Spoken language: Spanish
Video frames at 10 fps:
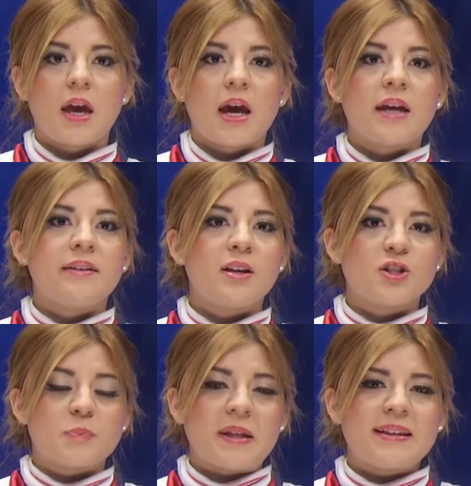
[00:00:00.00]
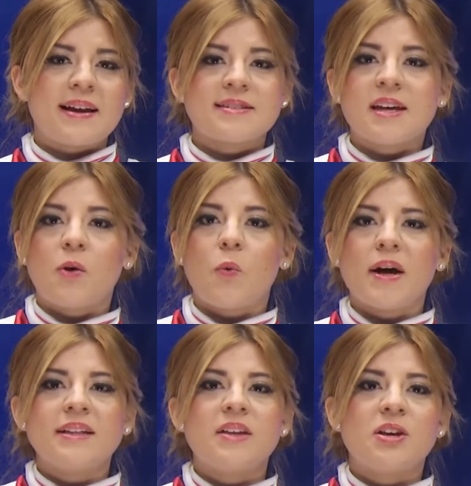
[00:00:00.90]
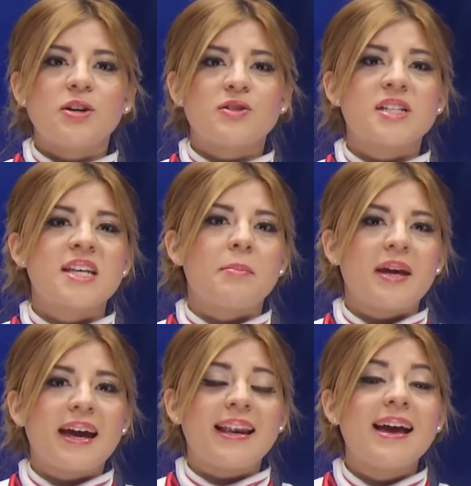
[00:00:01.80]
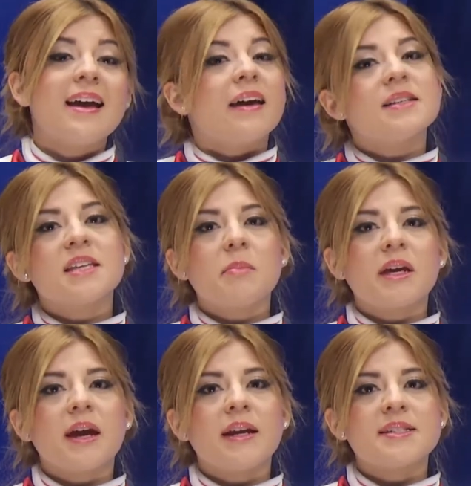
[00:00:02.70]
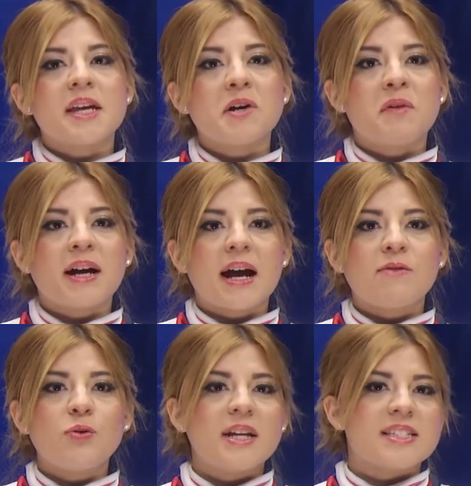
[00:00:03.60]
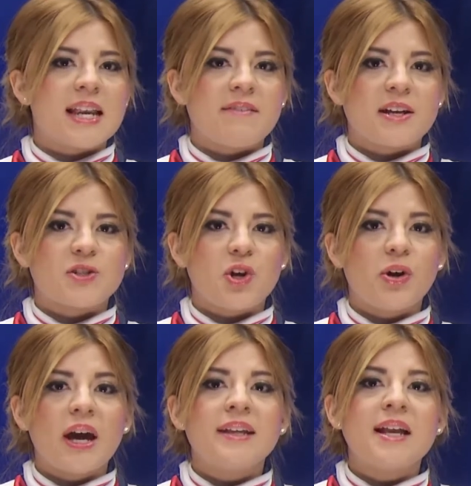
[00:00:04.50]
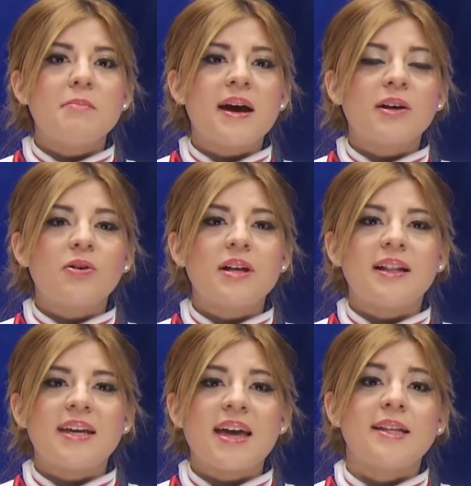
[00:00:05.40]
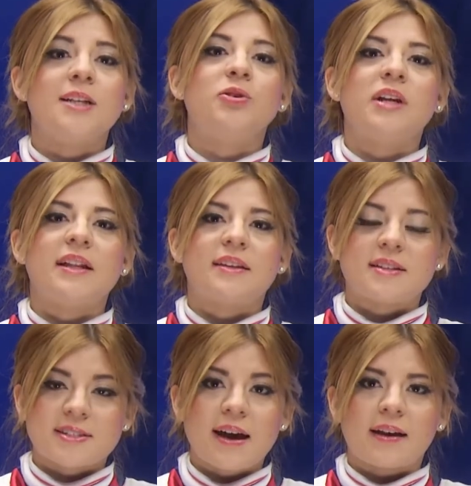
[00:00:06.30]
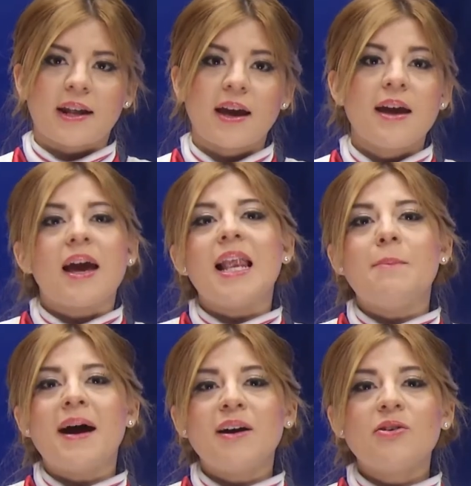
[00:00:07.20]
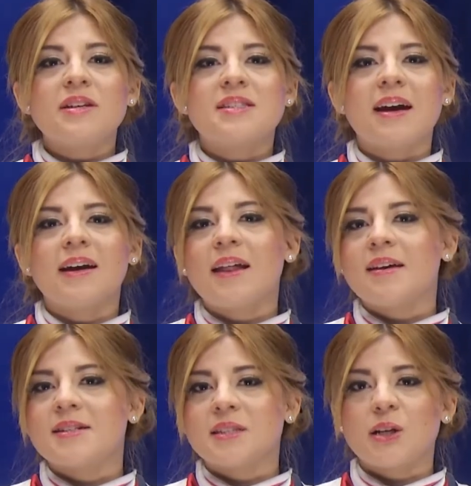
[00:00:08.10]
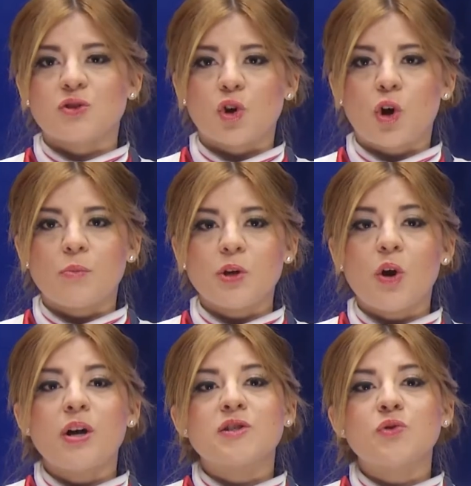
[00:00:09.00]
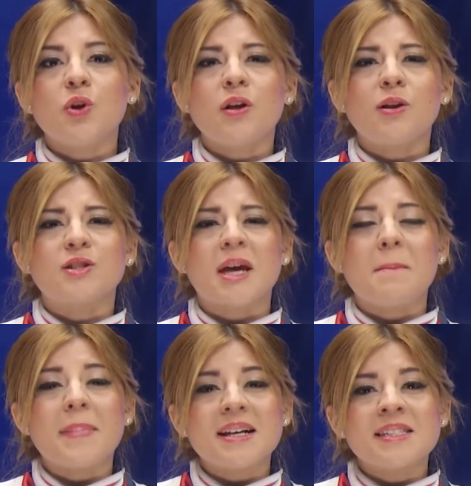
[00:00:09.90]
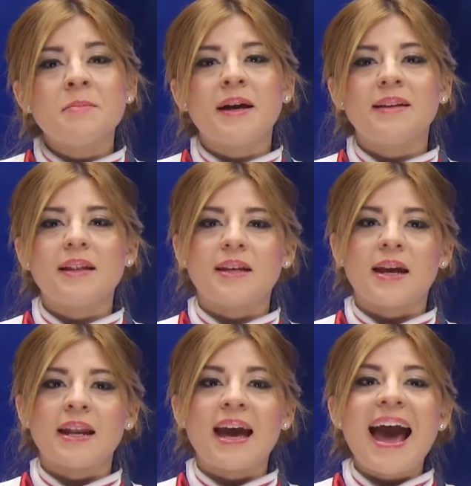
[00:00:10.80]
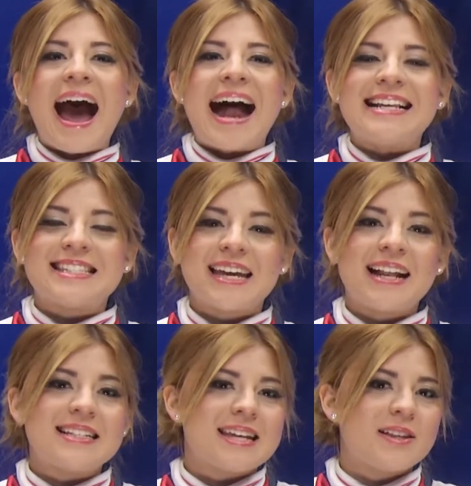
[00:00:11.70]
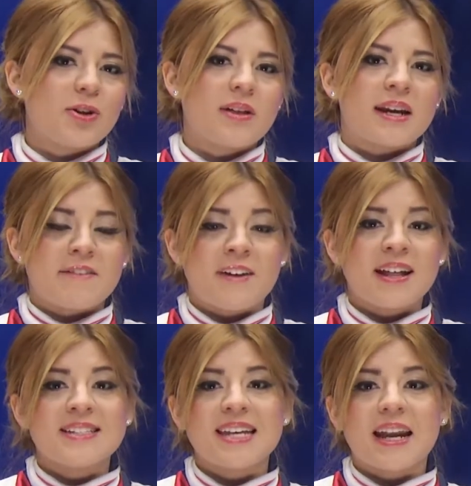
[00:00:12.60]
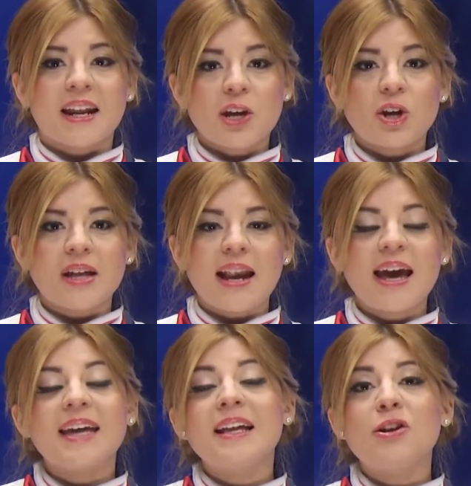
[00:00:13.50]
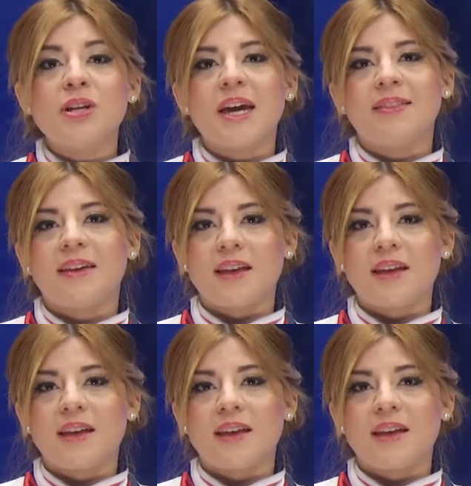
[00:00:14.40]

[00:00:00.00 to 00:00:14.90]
En el Hospital San Juan de Dios de San Miguel, esta mañana se llevó a cabo una celebración en el marco del Día del Donante de Sangre. El banco de sangre de este nosocomio es uno de los que más demanda tiene al ser el centro de referencia regional en el oriente del